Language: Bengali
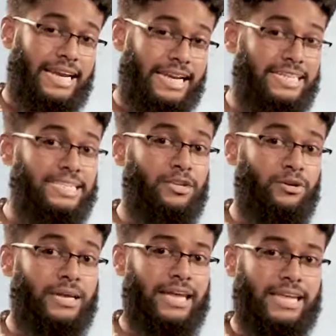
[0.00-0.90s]
এটি ছিল
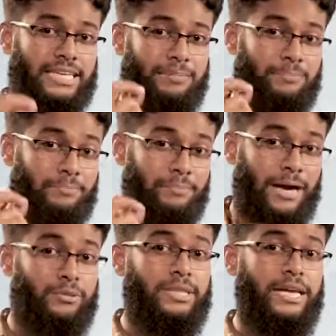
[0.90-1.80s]
একটি
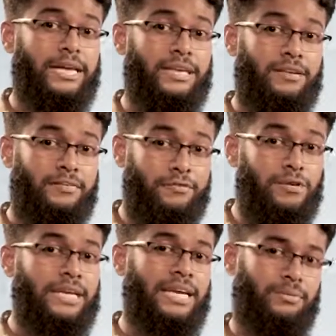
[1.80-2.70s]
বারুদে
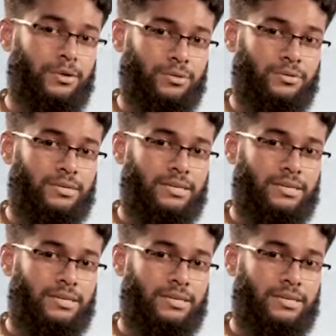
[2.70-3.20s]
ফুলকির মতো